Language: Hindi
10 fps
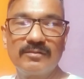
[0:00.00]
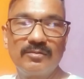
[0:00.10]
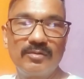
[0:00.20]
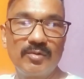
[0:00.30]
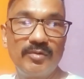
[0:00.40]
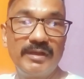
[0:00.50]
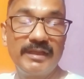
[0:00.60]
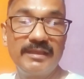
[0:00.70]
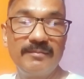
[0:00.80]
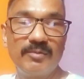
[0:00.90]
और वो है
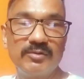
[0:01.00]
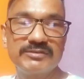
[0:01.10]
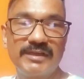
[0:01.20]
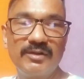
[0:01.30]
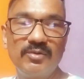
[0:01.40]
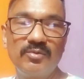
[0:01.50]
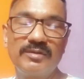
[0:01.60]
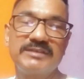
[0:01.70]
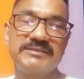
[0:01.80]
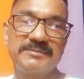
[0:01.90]
कि बहुत सारे लोगों
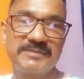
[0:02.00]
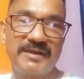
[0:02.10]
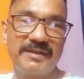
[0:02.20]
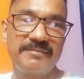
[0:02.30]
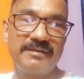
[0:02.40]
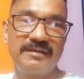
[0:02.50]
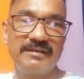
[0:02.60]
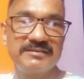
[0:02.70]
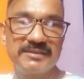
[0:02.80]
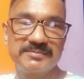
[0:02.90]
के सब्सक्राइबर
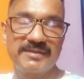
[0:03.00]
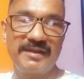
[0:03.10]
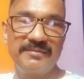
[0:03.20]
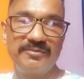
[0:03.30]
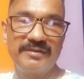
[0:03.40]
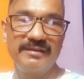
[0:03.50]
अनसब्सक्राइब हो रहे